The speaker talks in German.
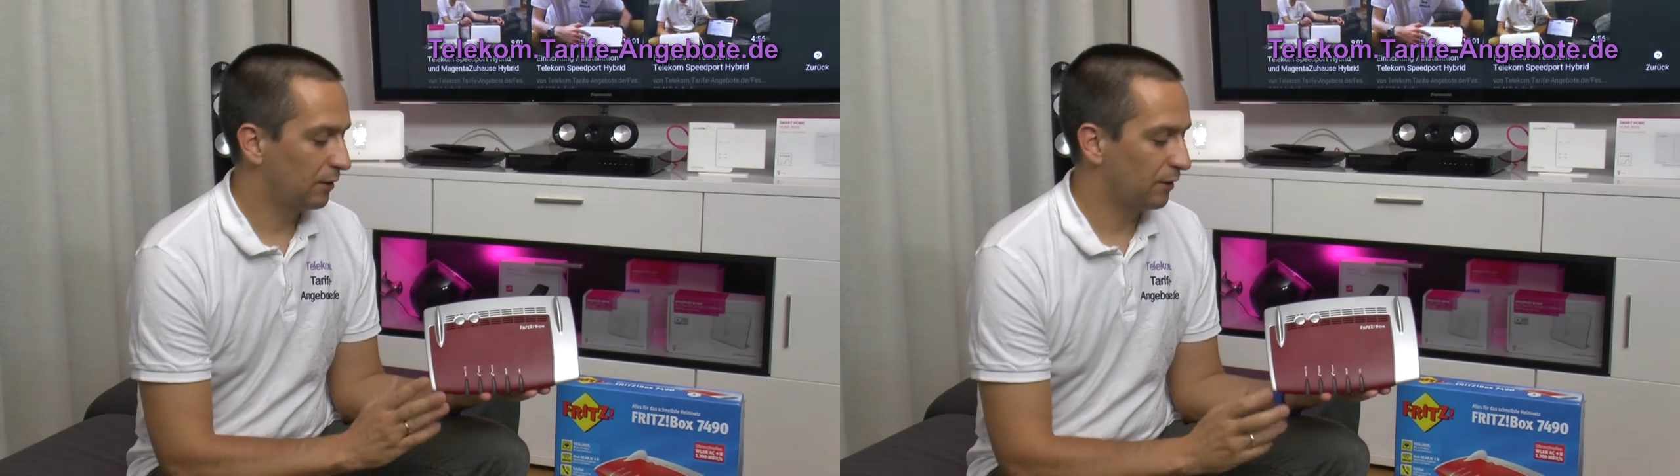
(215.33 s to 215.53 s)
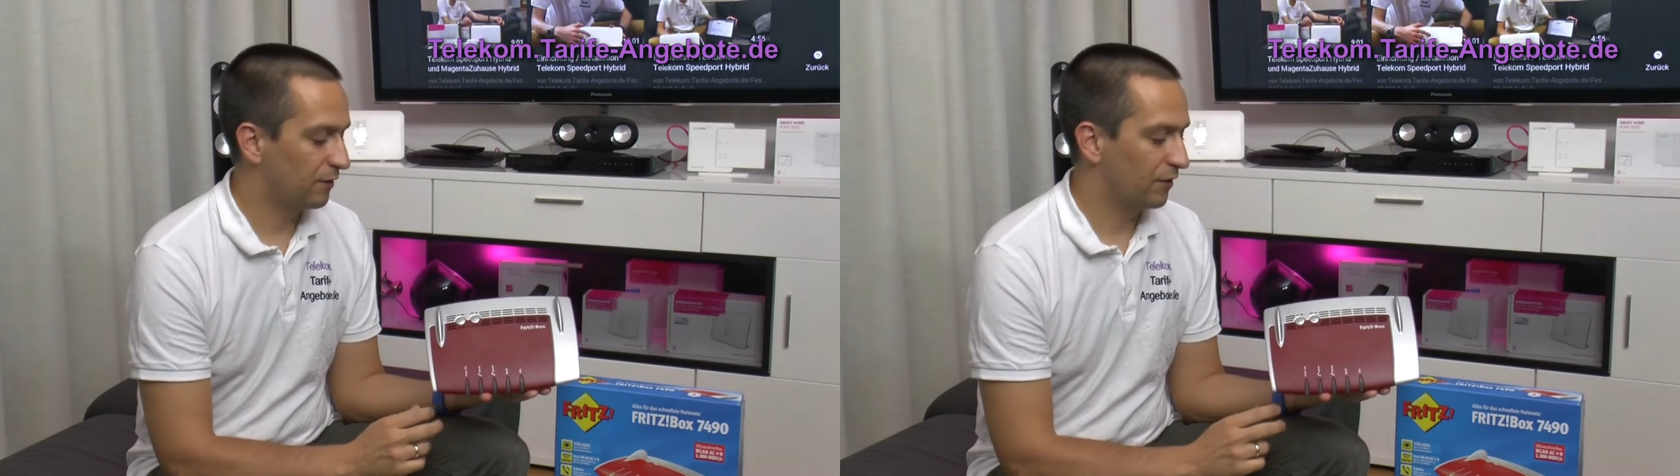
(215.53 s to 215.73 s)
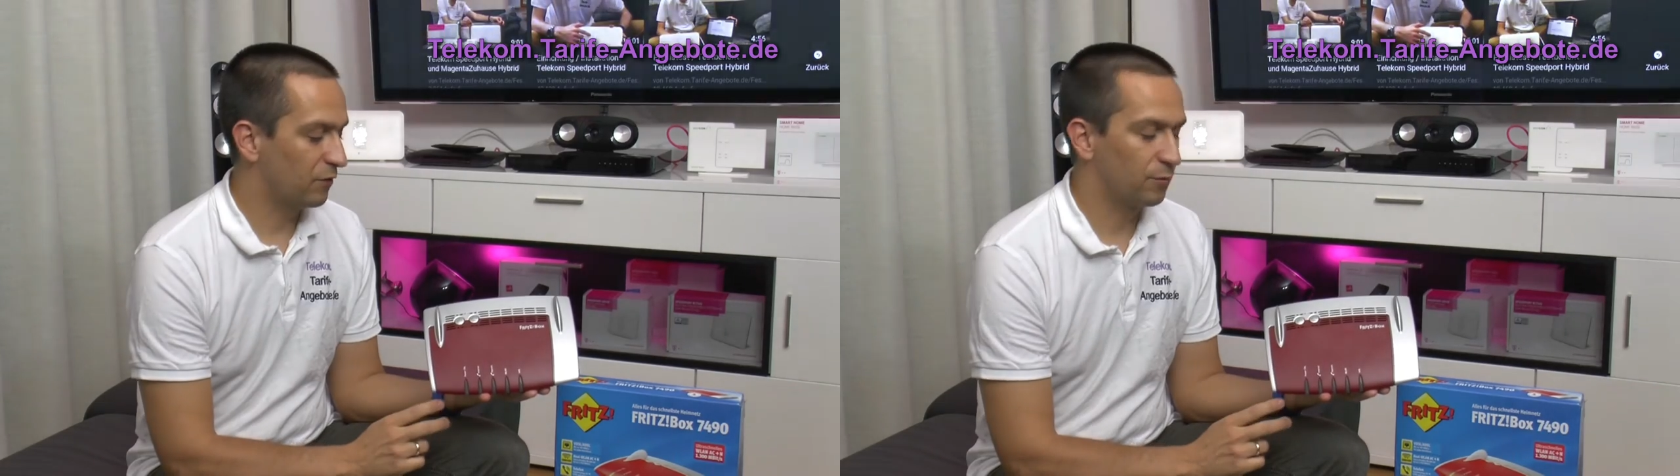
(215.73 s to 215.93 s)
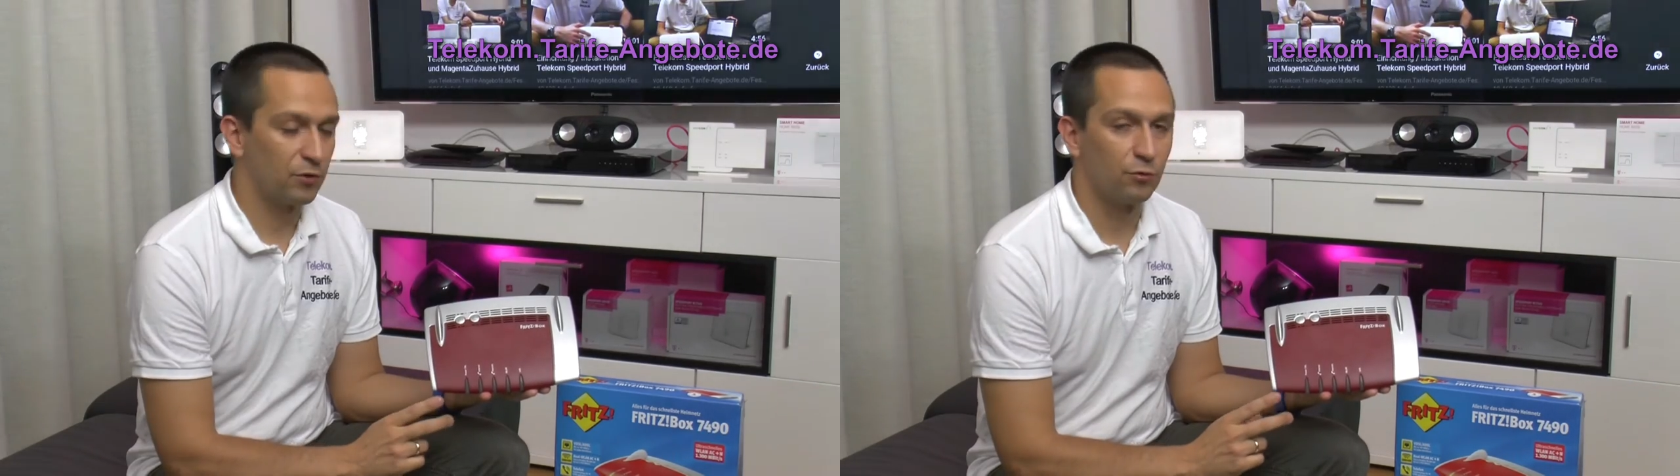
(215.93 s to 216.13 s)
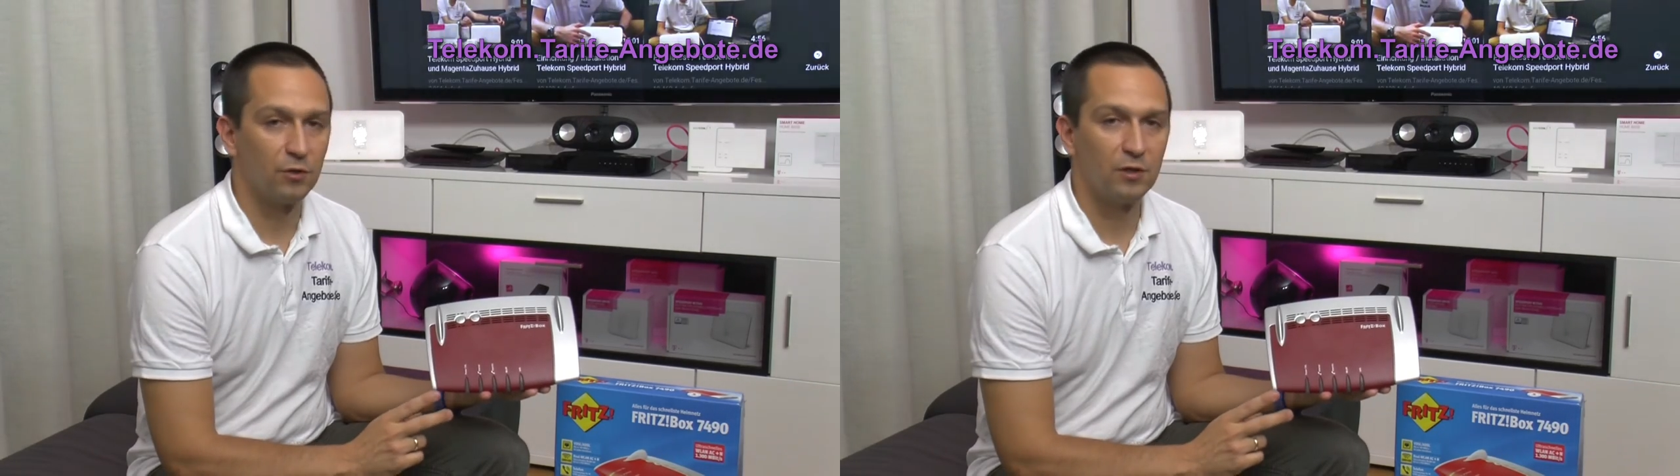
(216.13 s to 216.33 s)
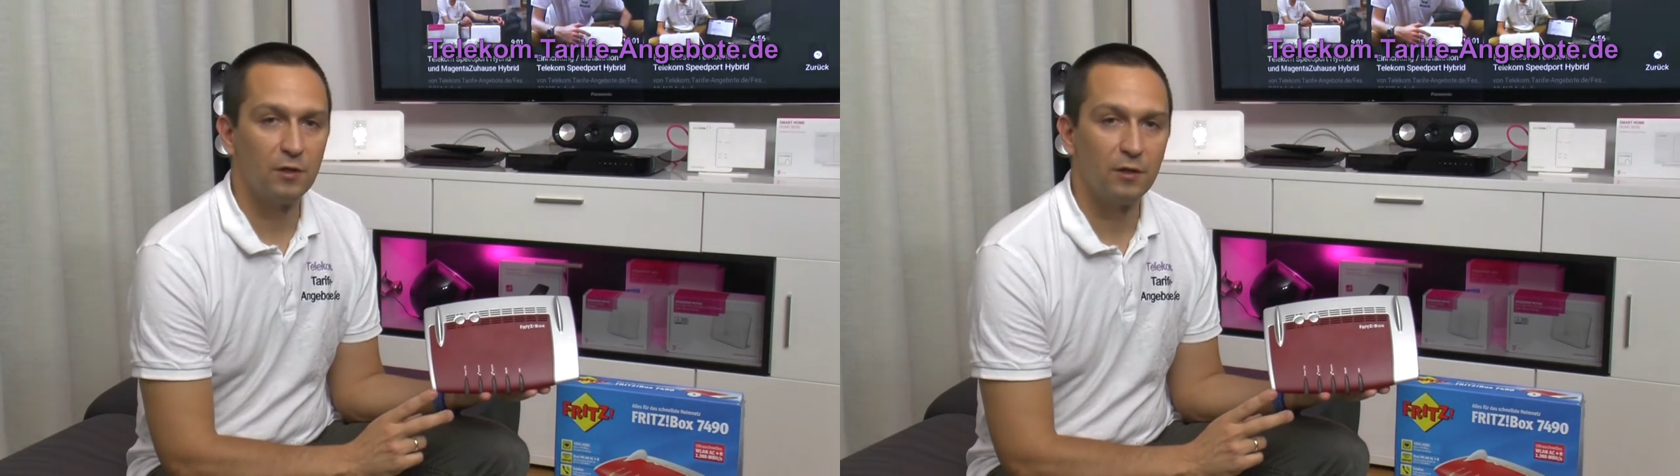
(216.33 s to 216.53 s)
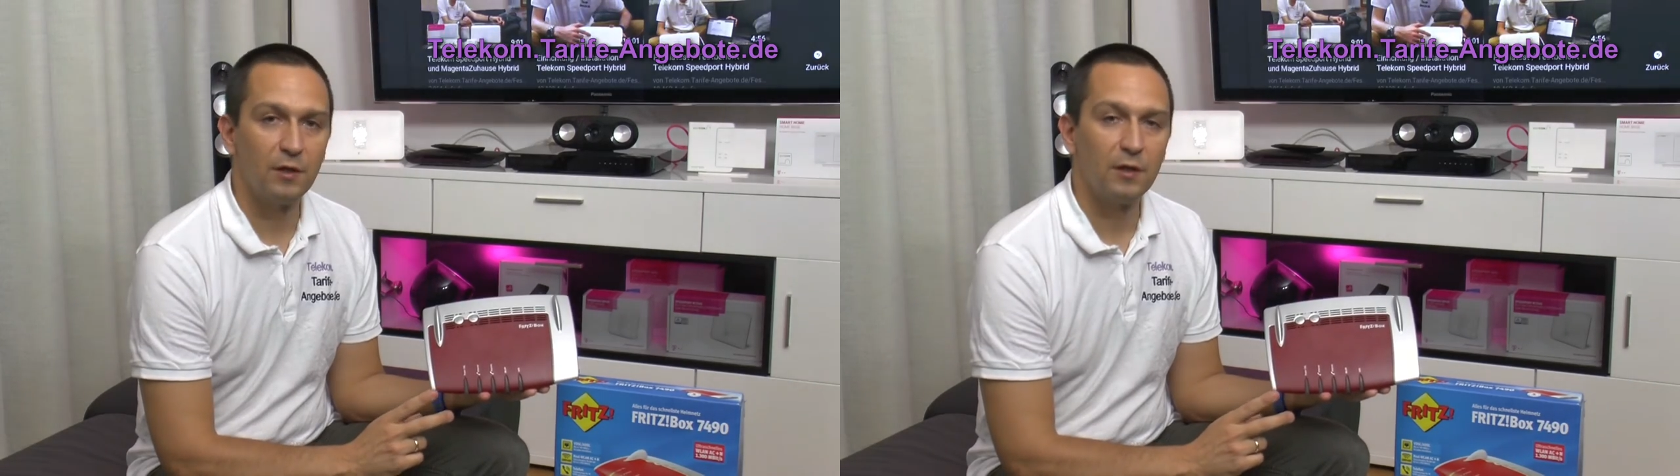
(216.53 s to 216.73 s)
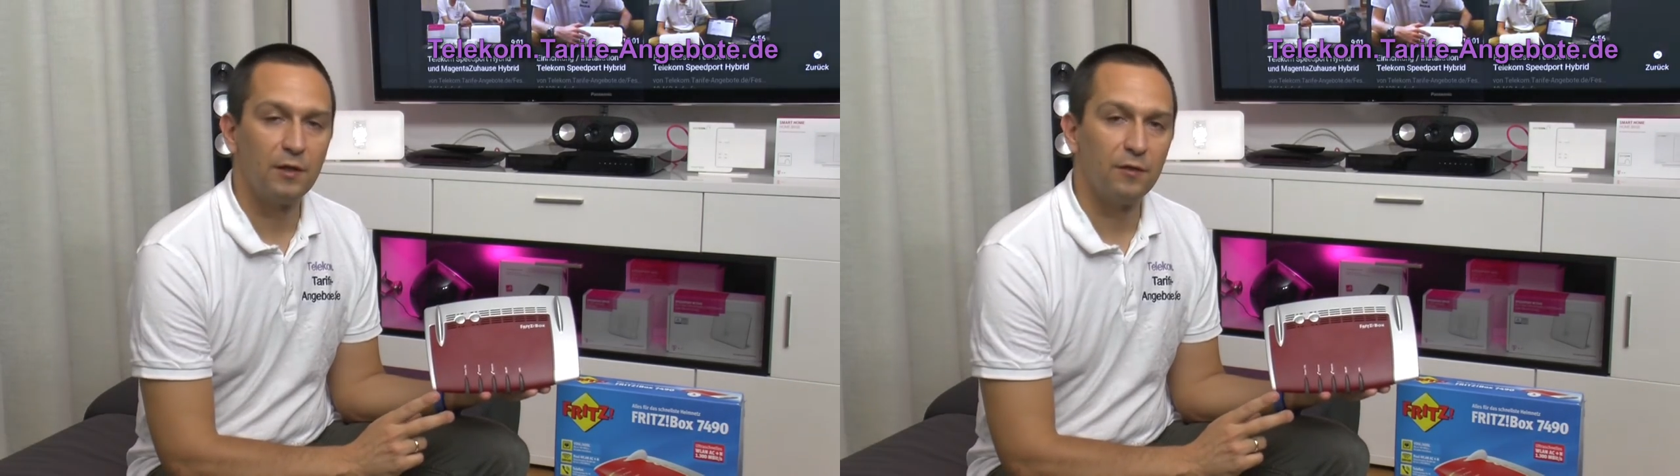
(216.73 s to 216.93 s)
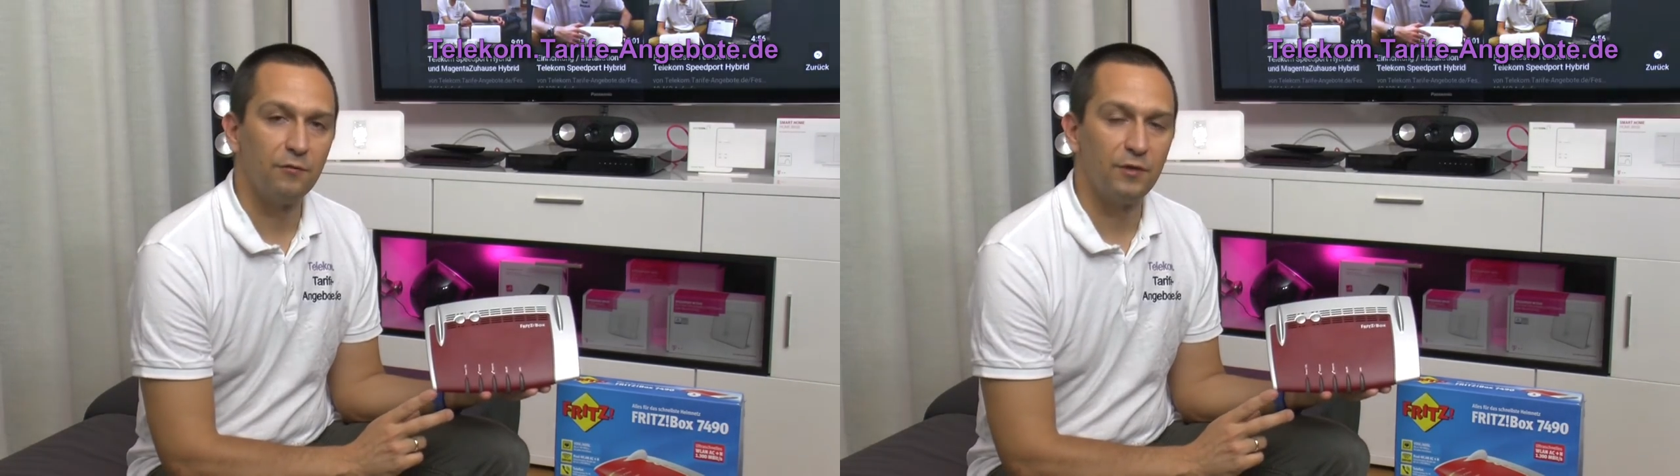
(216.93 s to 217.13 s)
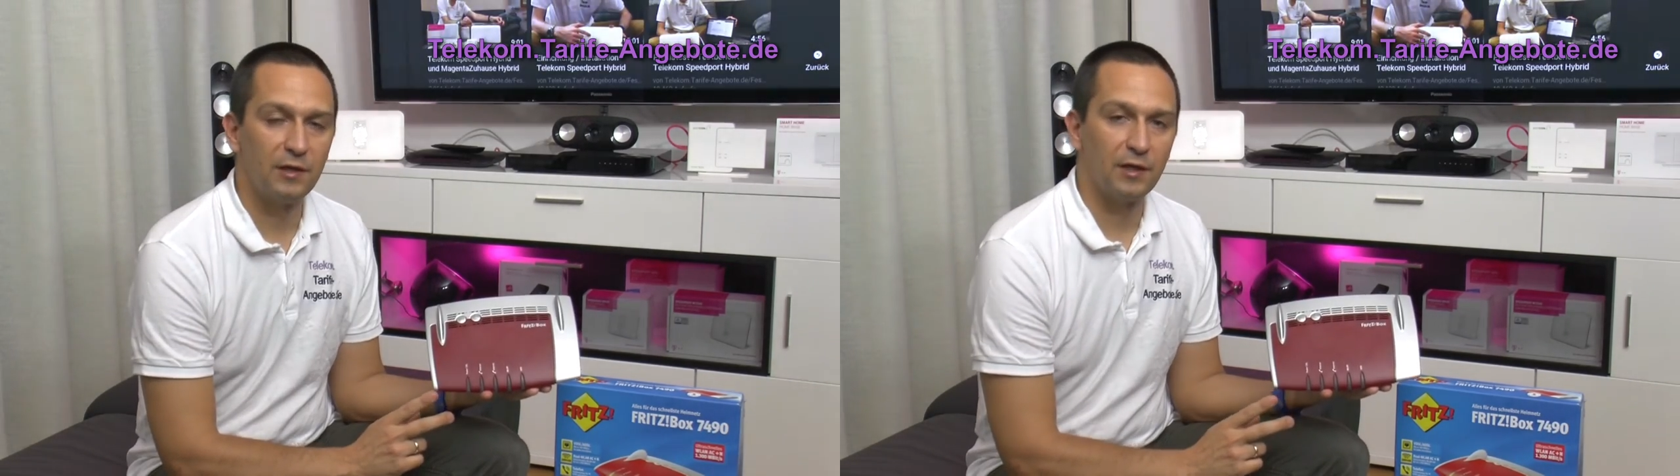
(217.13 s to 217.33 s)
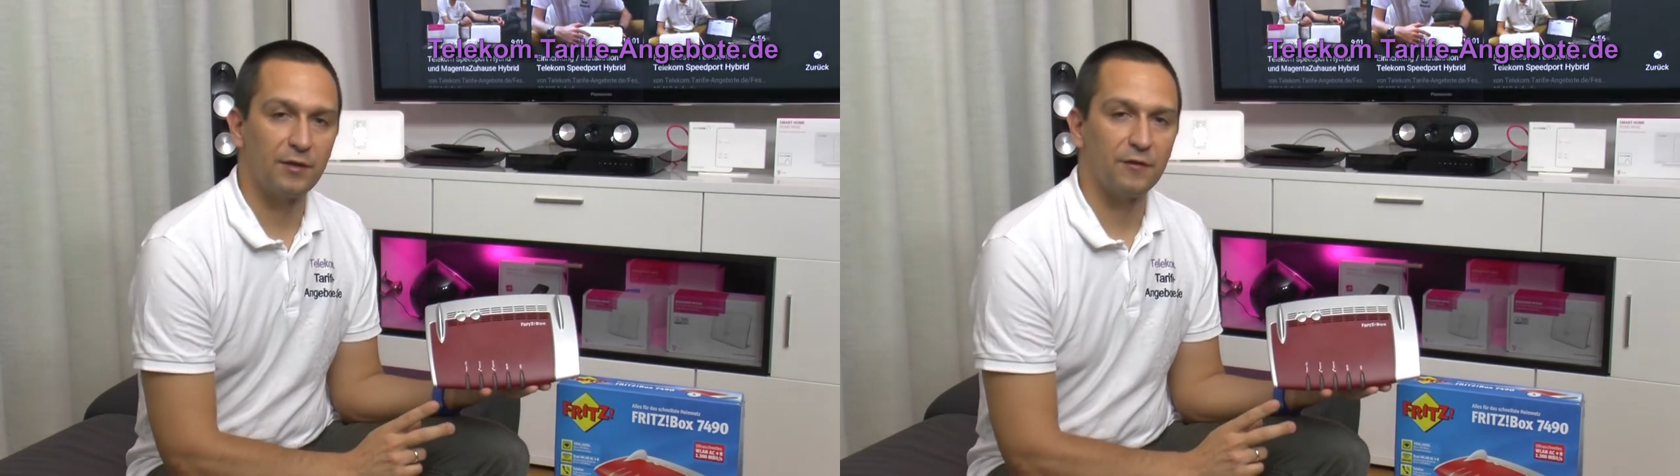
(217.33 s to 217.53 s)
Das Ganze mit Joule WLAN,